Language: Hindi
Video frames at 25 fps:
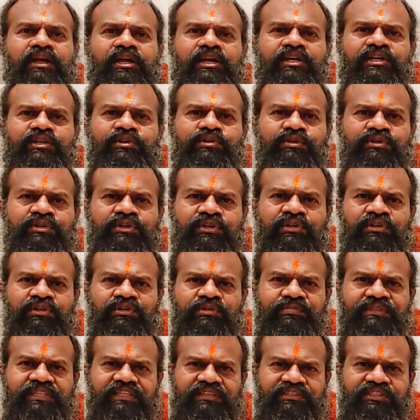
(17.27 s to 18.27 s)

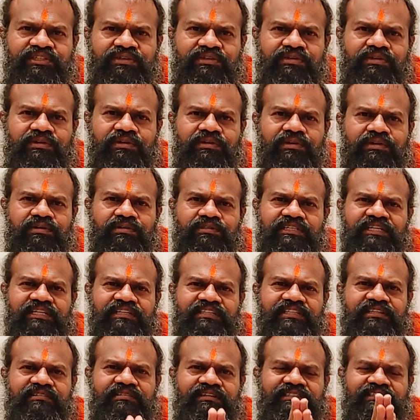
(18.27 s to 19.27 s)
यूट्यूब दर्शकों को जय
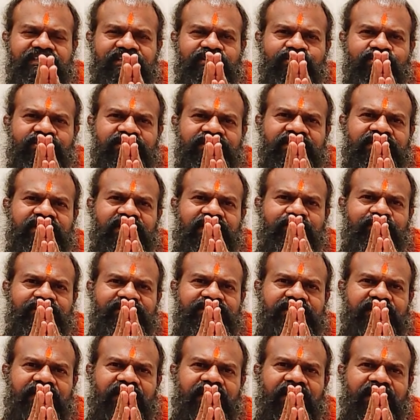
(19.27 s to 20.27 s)
श्रीनिवासन गुरु जी का
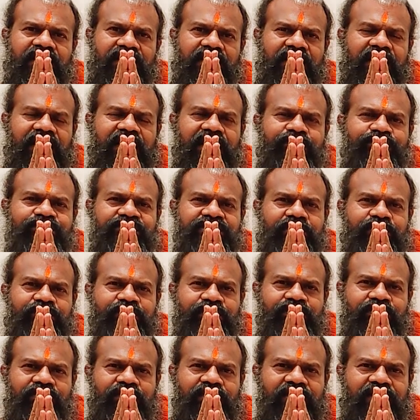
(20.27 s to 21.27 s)
नमस्कार आप
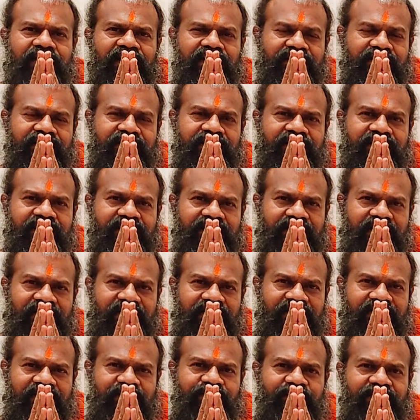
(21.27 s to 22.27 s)
सबको काल निर्णय
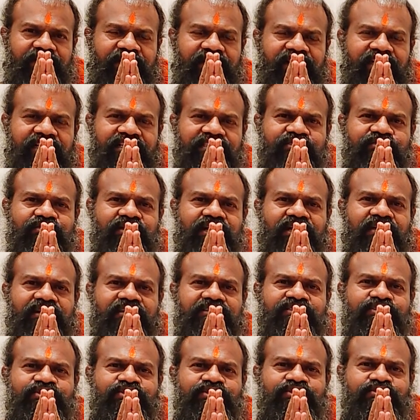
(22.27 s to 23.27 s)
कार्यक्रम के लिए
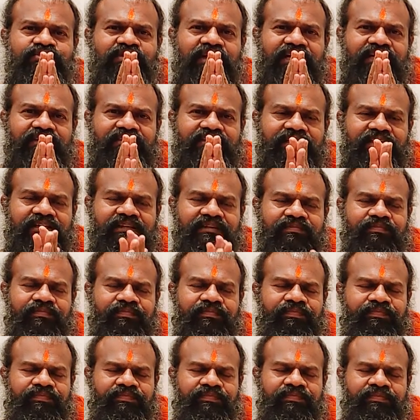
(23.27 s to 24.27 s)
स्वागत सुस्वागत है
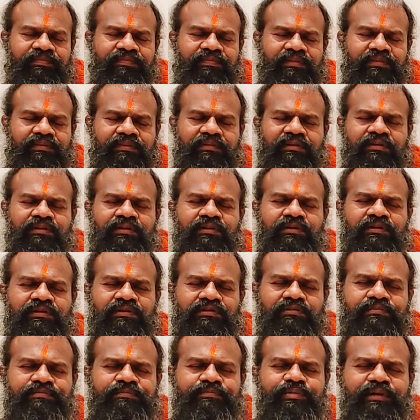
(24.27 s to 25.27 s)

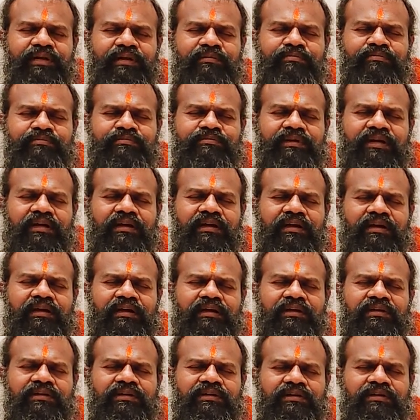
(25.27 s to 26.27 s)
गुरु ब्रह्मा
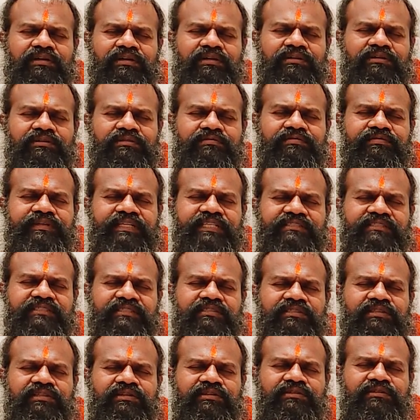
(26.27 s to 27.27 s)
गुरु
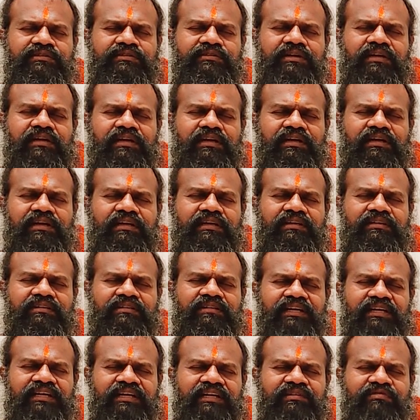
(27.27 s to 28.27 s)
विष्णु घर
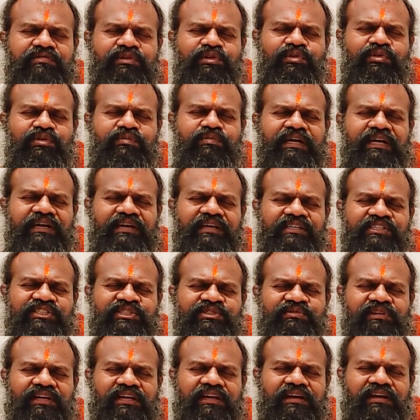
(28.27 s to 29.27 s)
देवो
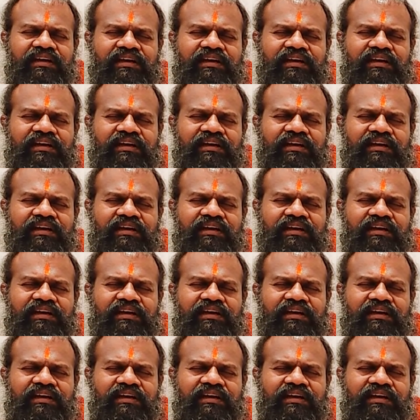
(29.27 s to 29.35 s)
महेश्वर